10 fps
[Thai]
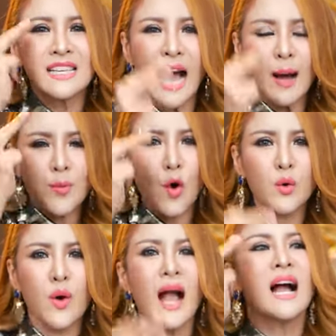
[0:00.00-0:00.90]
อย่าพู
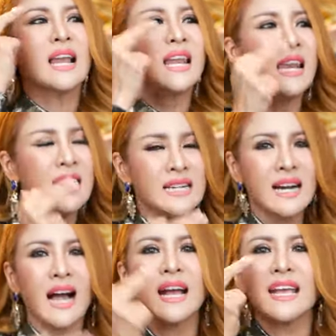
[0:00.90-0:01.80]
ดว่าเหลื
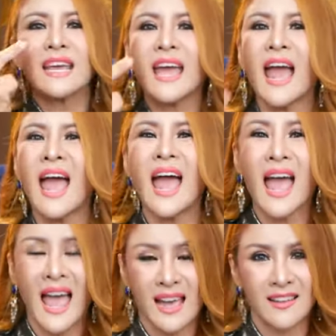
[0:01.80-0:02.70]
อแค่
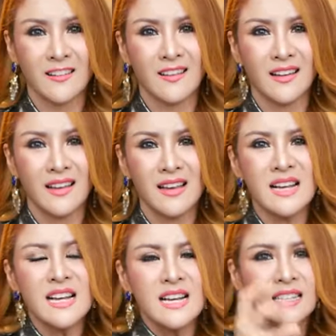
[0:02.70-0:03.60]

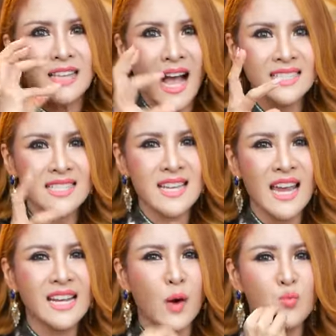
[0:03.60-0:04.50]
ถ้าจะ
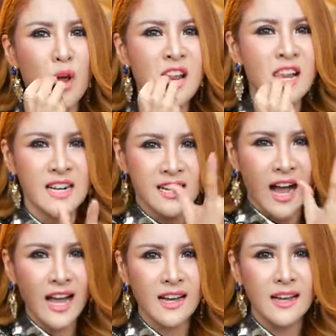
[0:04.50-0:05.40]
ใช้คำว่าเหลือ
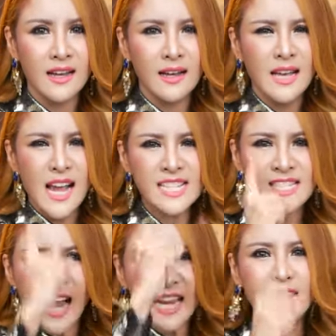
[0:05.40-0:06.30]
ให้
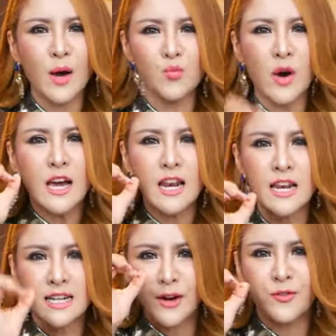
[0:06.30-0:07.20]
ใช้คำว่า
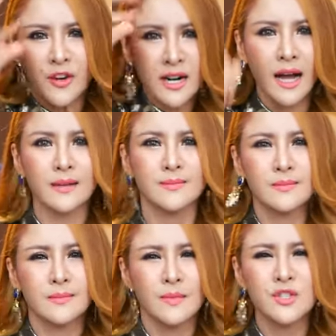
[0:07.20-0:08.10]
เหลือเฟือ
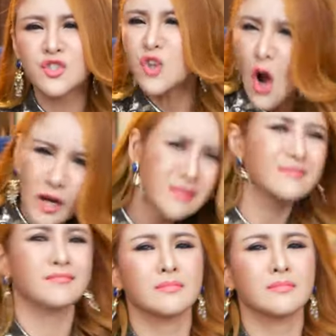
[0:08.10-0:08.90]
โจทย์